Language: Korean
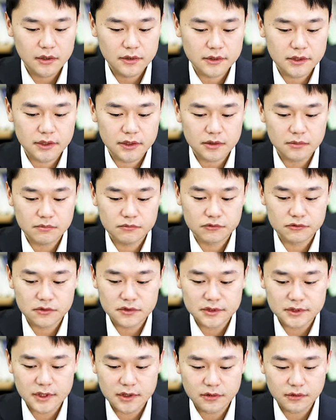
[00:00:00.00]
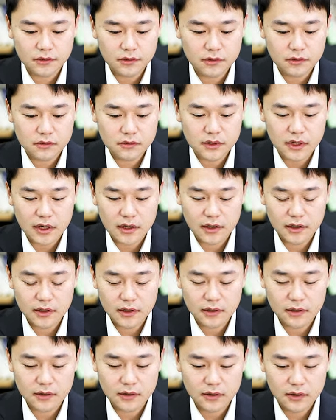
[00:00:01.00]
지금
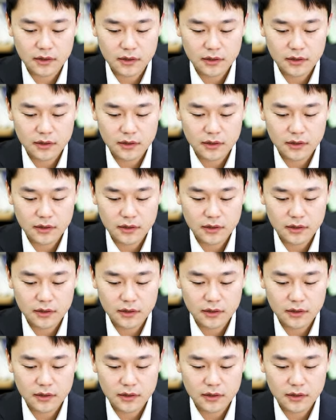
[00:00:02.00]
물류센터가